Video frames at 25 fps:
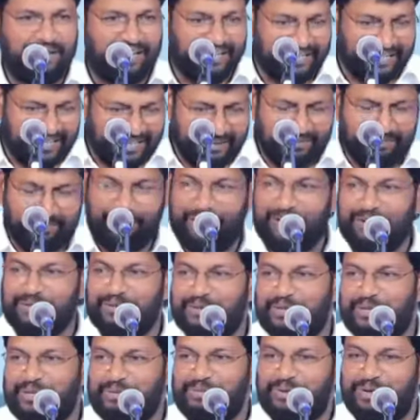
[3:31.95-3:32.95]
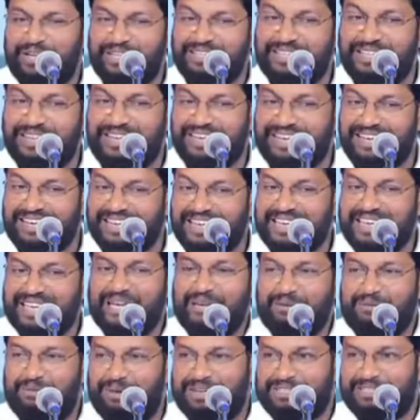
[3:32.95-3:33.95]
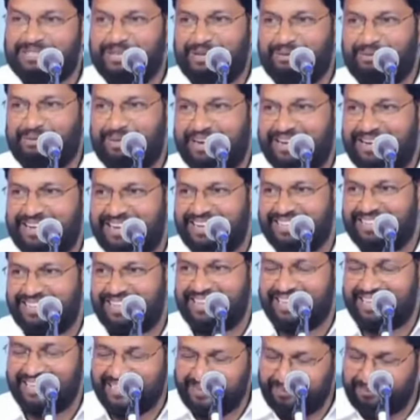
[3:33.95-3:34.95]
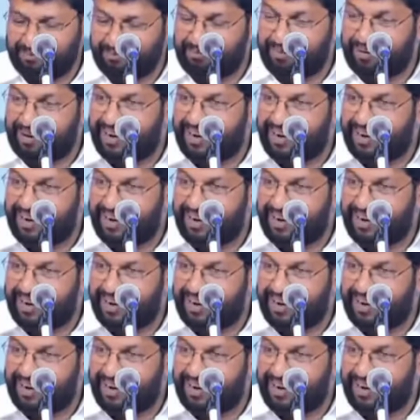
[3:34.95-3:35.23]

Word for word: అన్నీ బాగున్నప్పుడు అందరు రకరకాల భాషల్లో మాట్లాడతారు కానీ